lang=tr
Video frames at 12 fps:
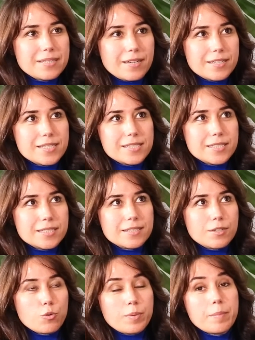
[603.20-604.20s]
bir
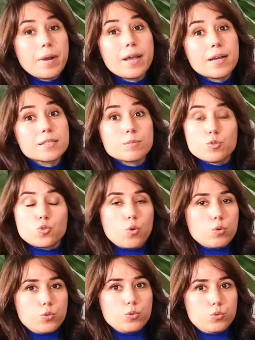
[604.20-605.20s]
tanesiydi. O benim hayatımı
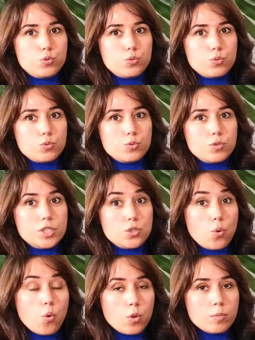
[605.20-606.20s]
çok dönüştürdü
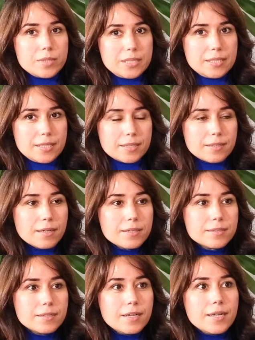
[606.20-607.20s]
hiç olmadığı
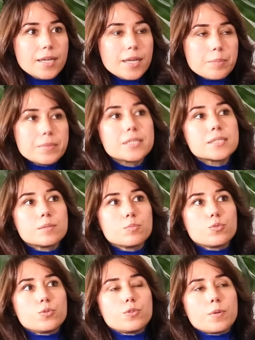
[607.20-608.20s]
kadar.
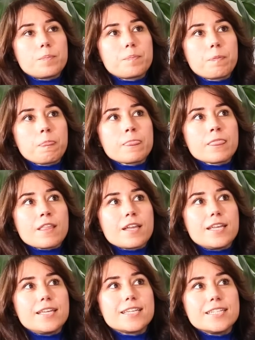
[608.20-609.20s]
Birisi buydu.
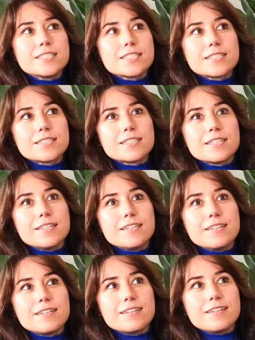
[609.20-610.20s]
İkincisi
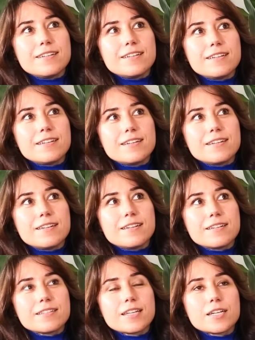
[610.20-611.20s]

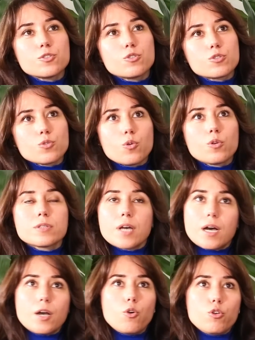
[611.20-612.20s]
e, daha doğrusu o
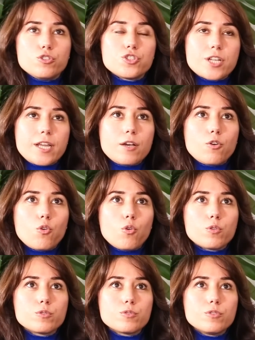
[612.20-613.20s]
daha önce
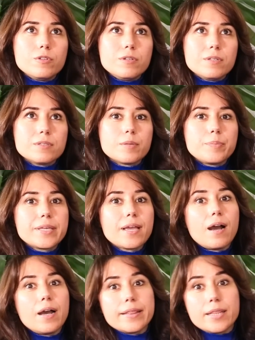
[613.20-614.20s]
oldu. Tabii
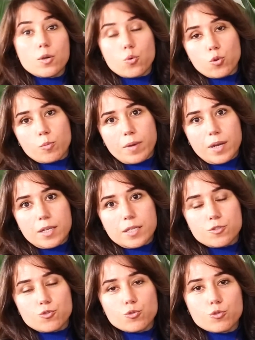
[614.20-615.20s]
ki anne olmak.
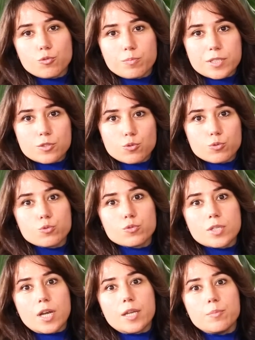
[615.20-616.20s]
Çünkü bir
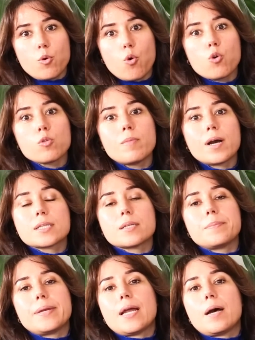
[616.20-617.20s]
çocuk sahibi
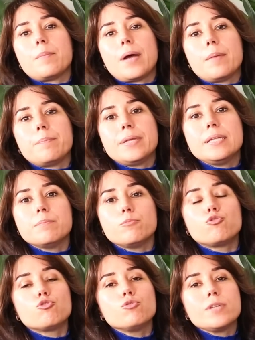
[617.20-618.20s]
olmakla beraber
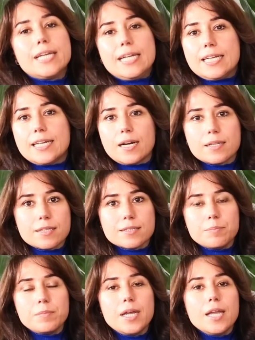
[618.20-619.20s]
benim bütün ilgi
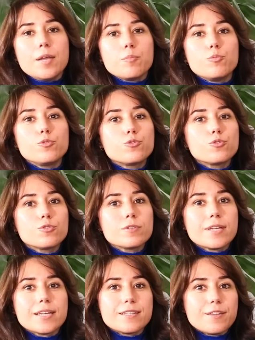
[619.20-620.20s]
alanım,
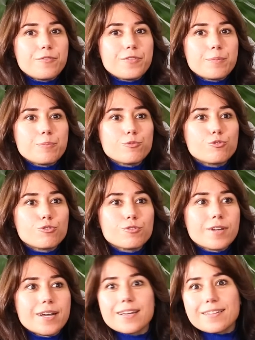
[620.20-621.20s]
bütün hedefim,
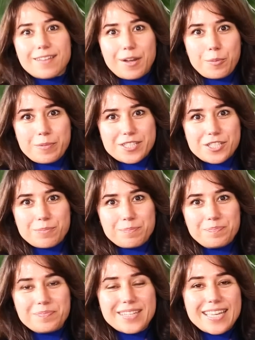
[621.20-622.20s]
bütün hayat
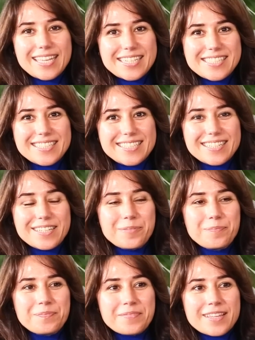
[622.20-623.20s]
amacım değişti.